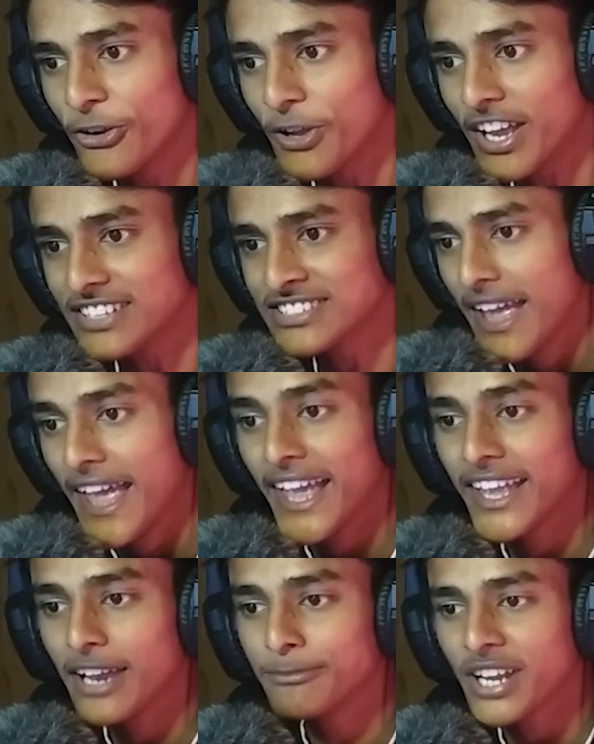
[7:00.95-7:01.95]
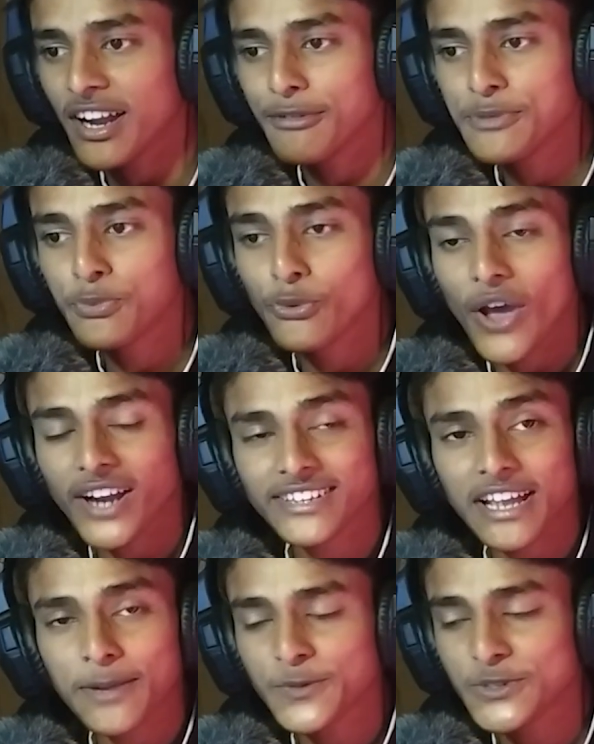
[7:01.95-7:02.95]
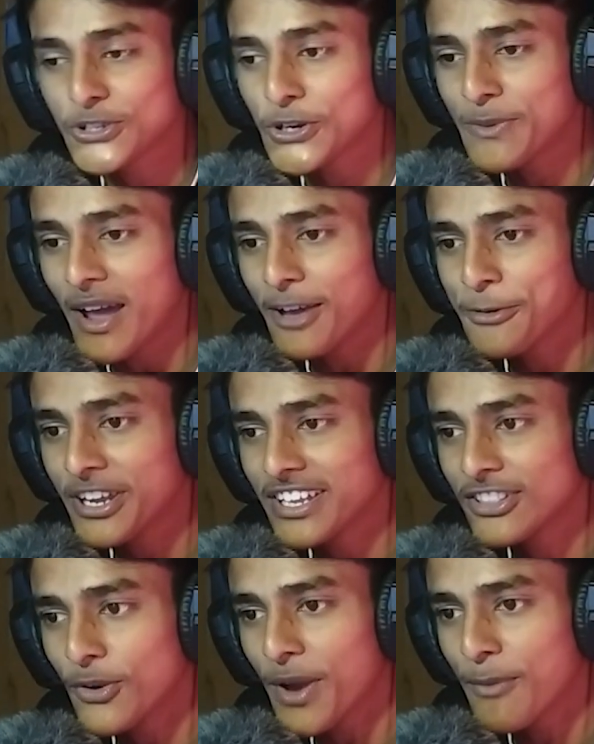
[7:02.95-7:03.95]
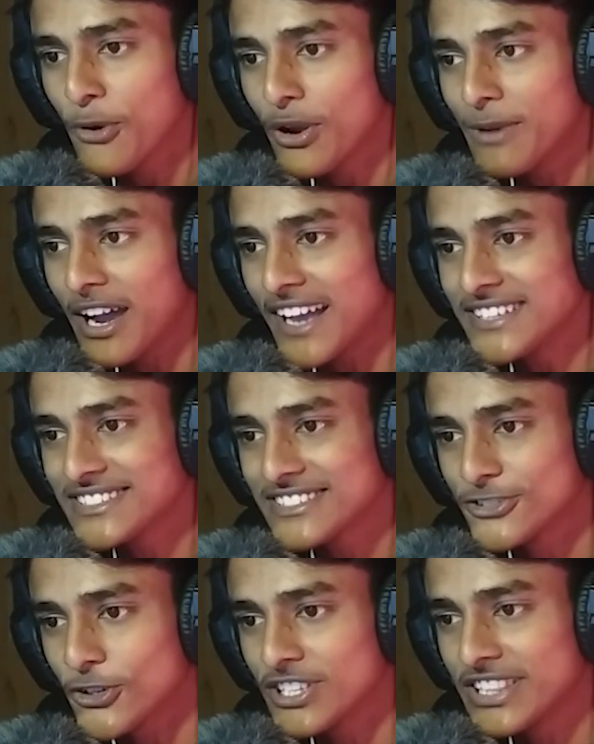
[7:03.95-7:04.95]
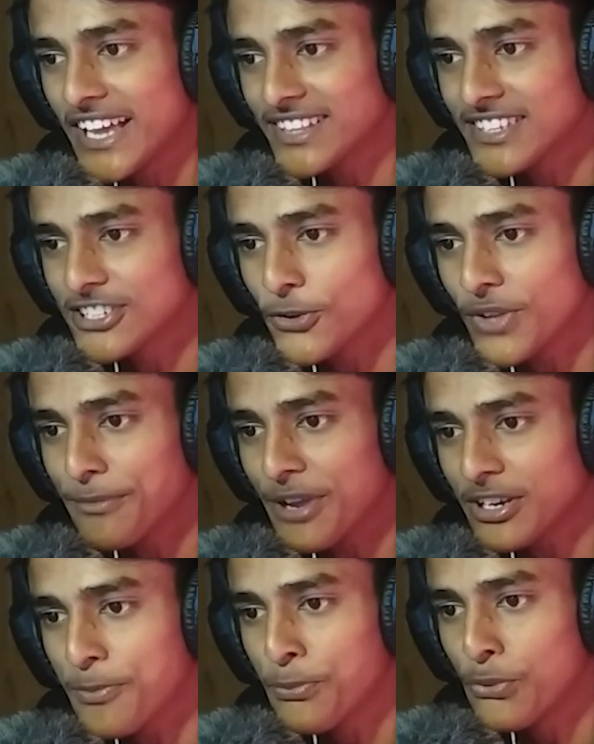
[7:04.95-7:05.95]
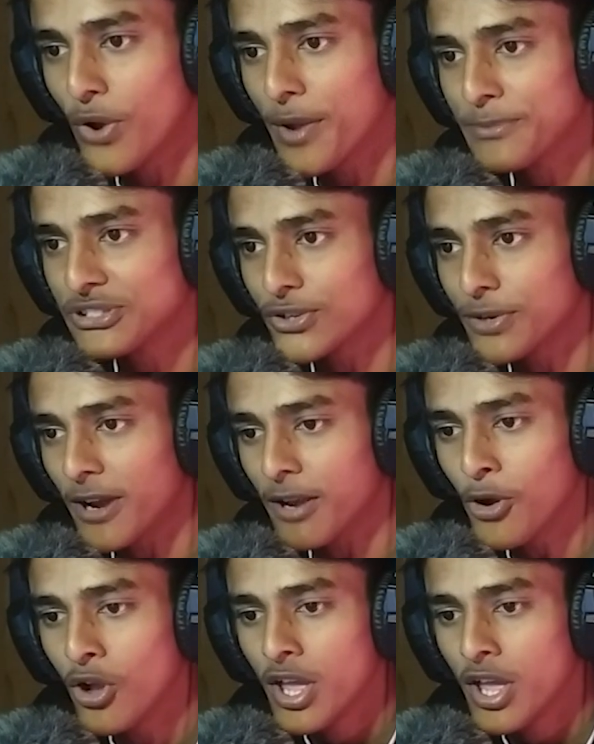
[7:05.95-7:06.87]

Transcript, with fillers: হয়ে গেছে এই গেমটার আমি পুরো একটা এপিসোড বানাবো নাকি তোমরা বলবা গাইস যদি দেখতে চাও তো আমি একটা পুরো এপিসোড বানাবো